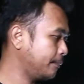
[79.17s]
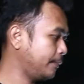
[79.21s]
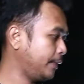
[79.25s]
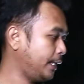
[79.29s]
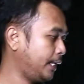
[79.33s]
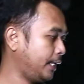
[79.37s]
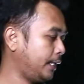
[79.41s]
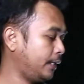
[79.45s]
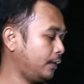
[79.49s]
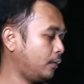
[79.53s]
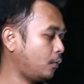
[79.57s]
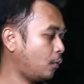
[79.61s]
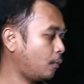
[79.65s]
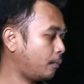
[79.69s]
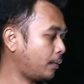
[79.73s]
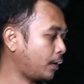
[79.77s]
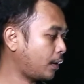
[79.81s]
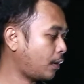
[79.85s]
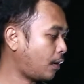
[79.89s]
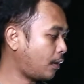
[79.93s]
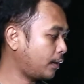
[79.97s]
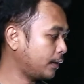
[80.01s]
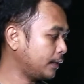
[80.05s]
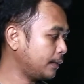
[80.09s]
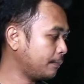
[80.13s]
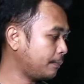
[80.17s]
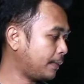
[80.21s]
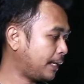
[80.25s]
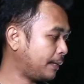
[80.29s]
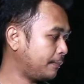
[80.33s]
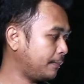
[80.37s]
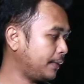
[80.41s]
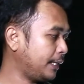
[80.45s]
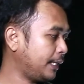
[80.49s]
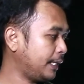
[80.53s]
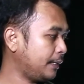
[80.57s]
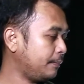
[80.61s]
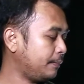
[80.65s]
มีอุปกรณ์ที่เป็น
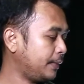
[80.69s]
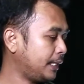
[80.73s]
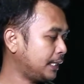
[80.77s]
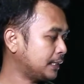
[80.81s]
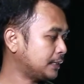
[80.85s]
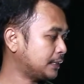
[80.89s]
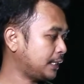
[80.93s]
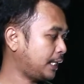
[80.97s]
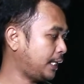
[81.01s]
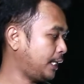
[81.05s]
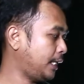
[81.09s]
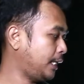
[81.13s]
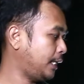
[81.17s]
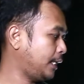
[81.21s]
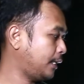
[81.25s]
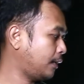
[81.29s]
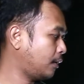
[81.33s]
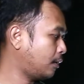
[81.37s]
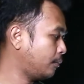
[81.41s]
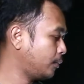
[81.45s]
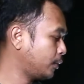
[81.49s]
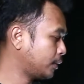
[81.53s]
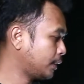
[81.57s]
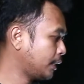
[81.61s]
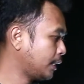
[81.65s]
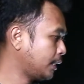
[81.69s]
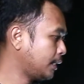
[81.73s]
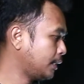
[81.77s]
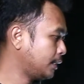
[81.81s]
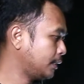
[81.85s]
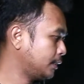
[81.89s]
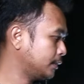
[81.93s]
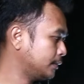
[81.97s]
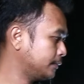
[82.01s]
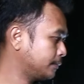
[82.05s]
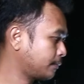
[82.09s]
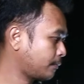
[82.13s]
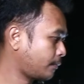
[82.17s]
มินิ PC คอมพิวเตอ
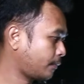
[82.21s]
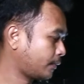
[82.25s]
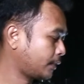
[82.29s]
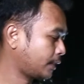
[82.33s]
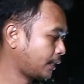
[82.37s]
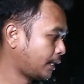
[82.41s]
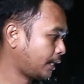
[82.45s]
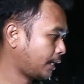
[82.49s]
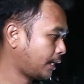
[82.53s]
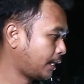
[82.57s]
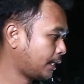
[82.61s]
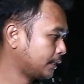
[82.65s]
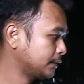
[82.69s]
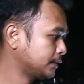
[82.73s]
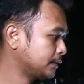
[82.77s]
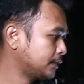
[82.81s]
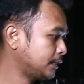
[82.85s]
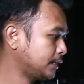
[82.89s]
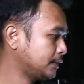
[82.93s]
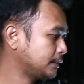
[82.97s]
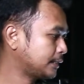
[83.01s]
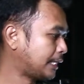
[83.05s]
ร์ซึ่ง